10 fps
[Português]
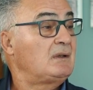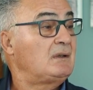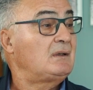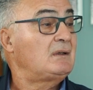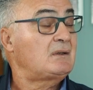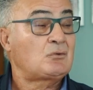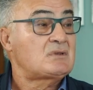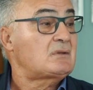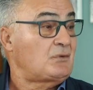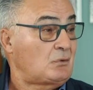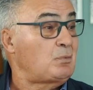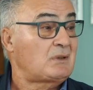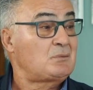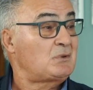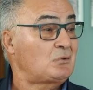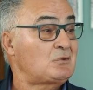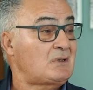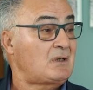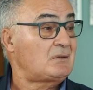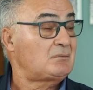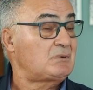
uh, e a coisa foi completamente ao contrário.